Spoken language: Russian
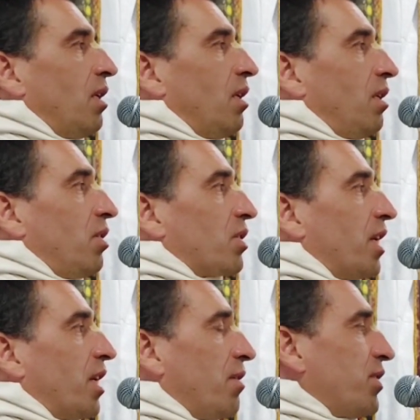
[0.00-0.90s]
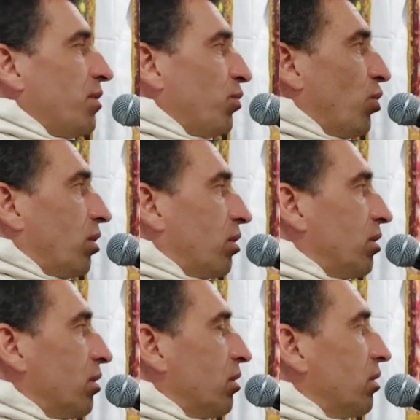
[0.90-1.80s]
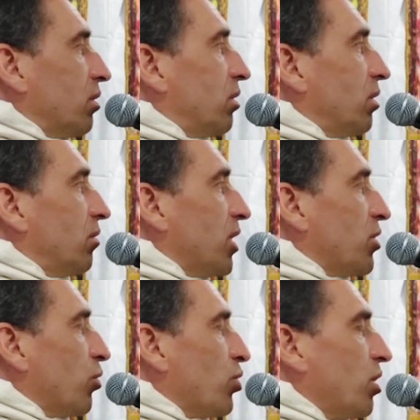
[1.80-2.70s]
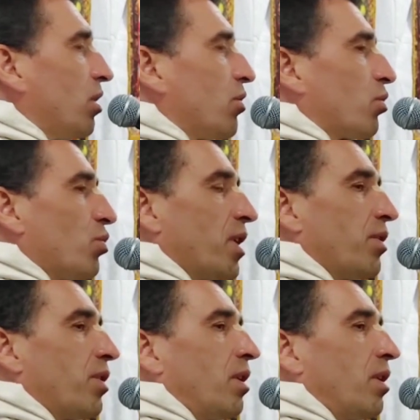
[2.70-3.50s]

И, скорее всего, вас научили стучать